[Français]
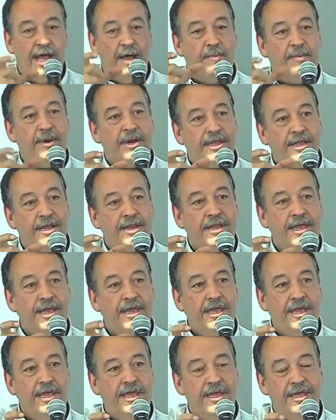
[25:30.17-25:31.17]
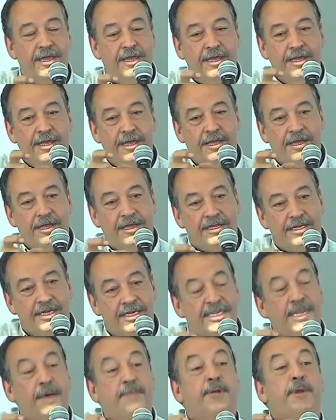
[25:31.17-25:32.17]
qui étaient plus avancées, mais
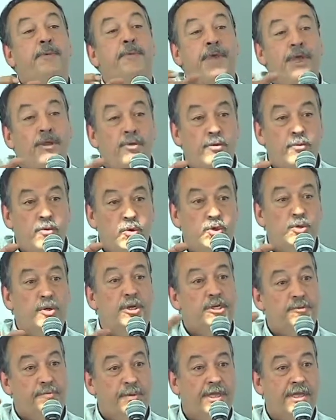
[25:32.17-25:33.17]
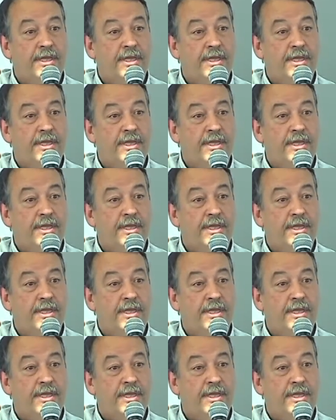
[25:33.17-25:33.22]
c'était sûr quand même.